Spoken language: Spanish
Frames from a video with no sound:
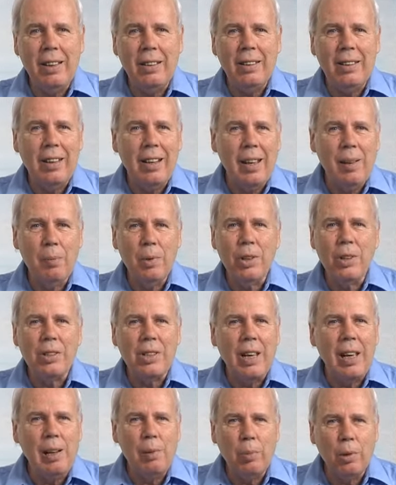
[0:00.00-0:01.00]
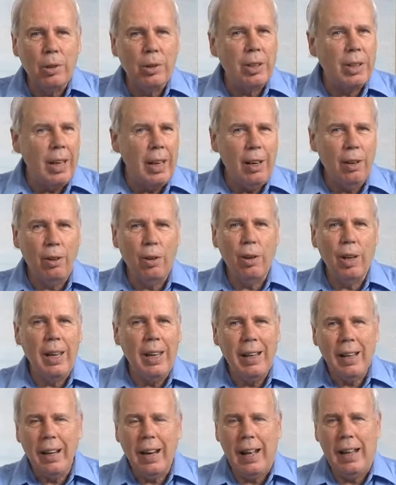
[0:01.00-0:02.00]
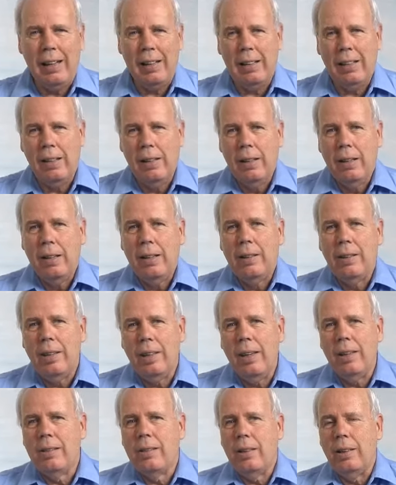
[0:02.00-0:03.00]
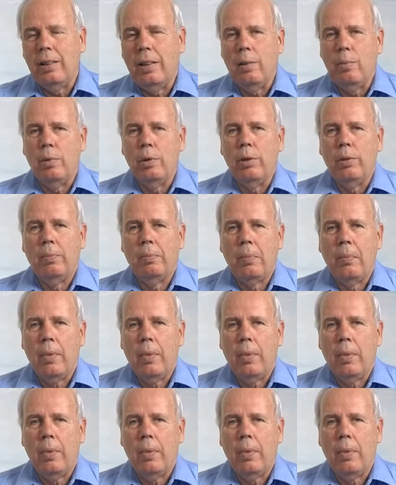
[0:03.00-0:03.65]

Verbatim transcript: tenemos el bosquejo general de este libro.